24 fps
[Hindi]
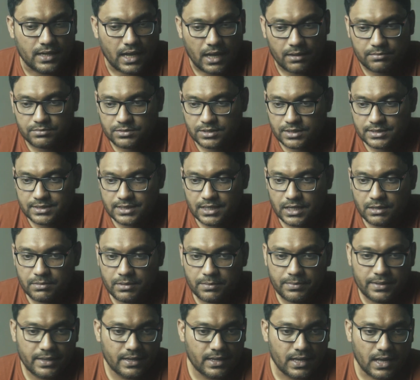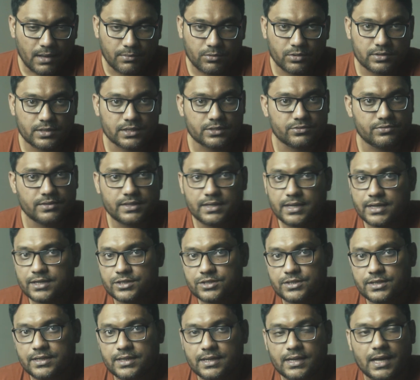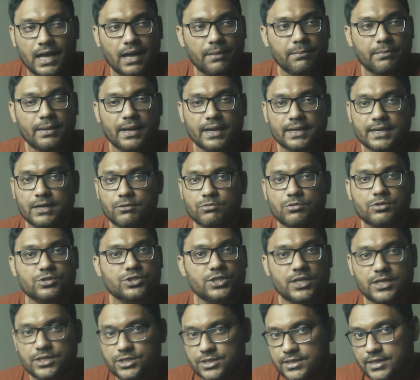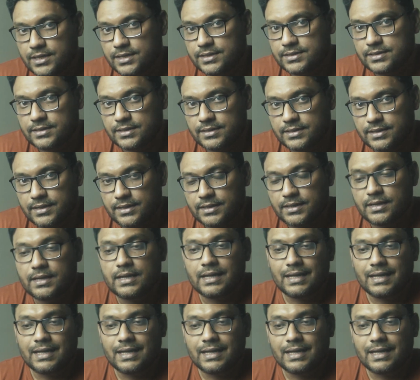आप जिस जगह पे भी हैं आप तस्वीर खींचनी है आप बैकग्राउंड को चेंज नहीं कर सकते